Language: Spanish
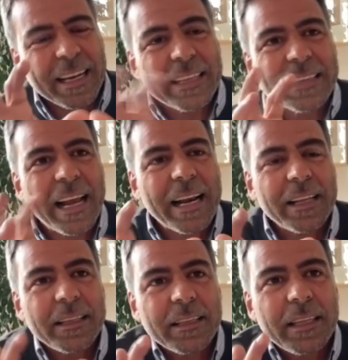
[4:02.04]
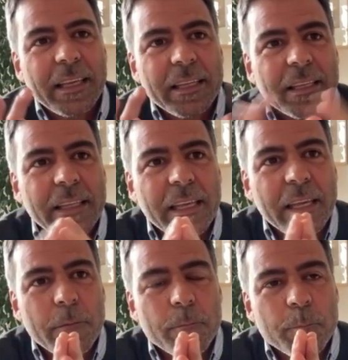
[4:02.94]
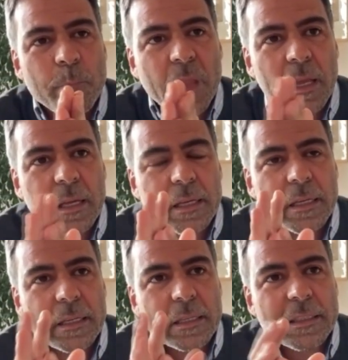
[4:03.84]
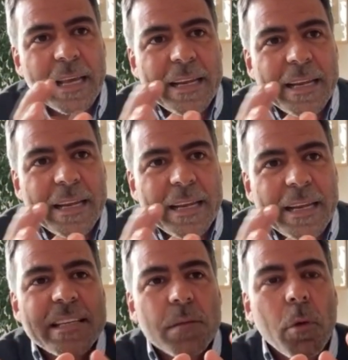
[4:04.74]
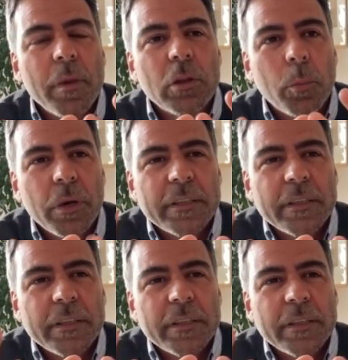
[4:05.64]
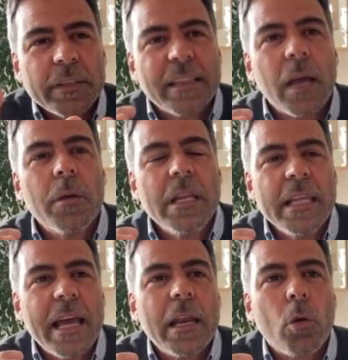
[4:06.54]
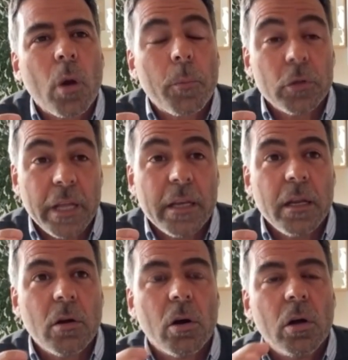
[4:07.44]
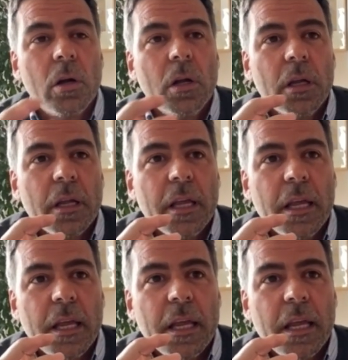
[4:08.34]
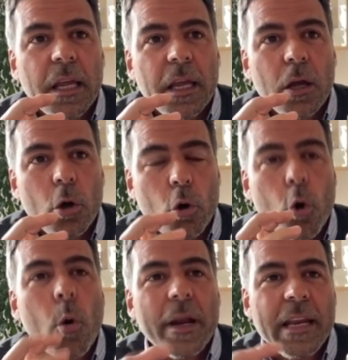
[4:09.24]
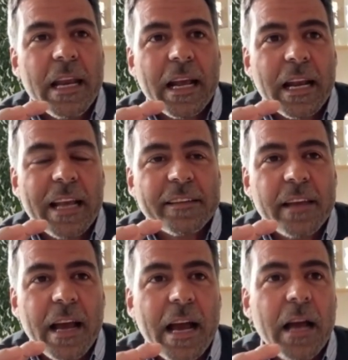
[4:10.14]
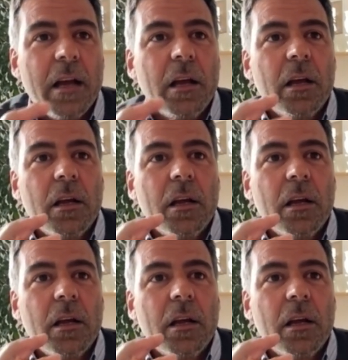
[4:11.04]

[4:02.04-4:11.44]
que tratar de, analizar ese momento, pues era estabilidad en el cuerpo técnico, eh, juveniles clase A,